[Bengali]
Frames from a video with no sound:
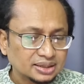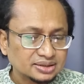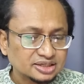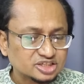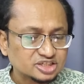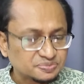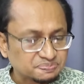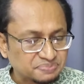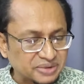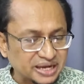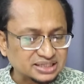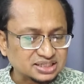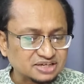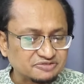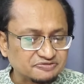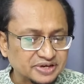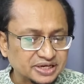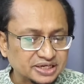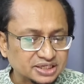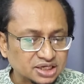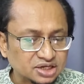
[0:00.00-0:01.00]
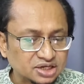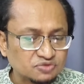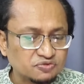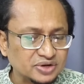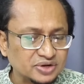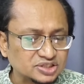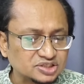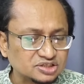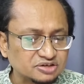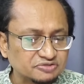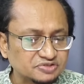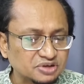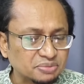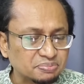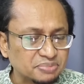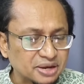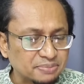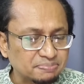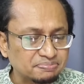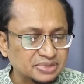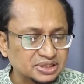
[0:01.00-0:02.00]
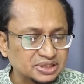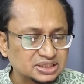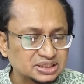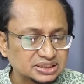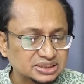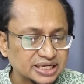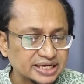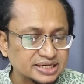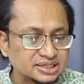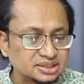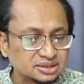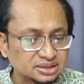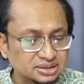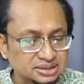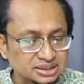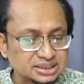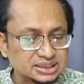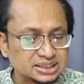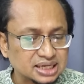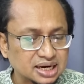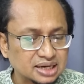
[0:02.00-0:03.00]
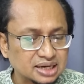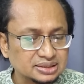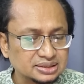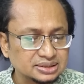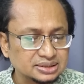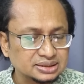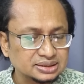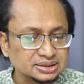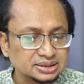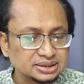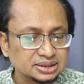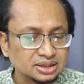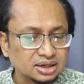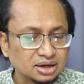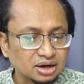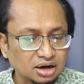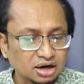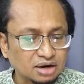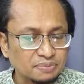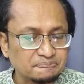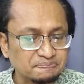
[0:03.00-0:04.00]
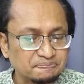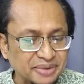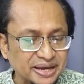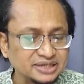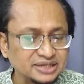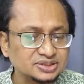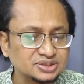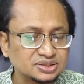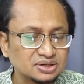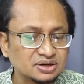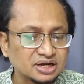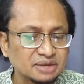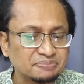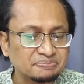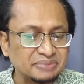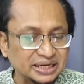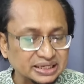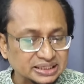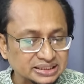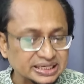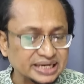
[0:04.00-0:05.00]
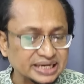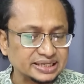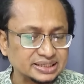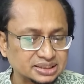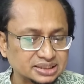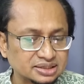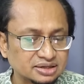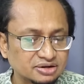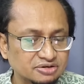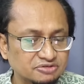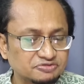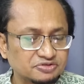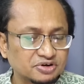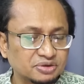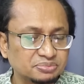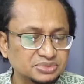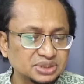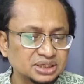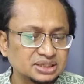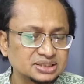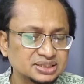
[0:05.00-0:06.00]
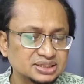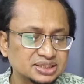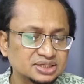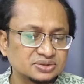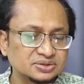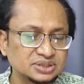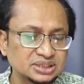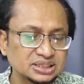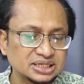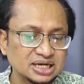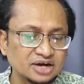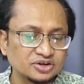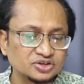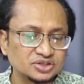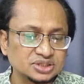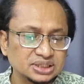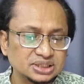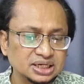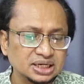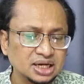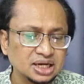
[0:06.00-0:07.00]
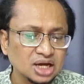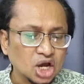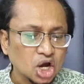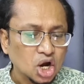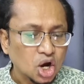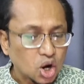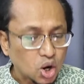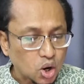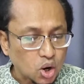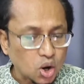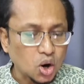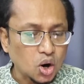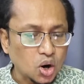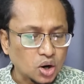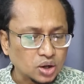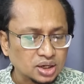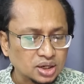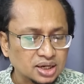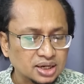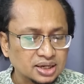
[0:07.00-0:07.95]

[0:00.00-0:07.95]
The specific request of the member state concerned are based on a mandate from the Security Council or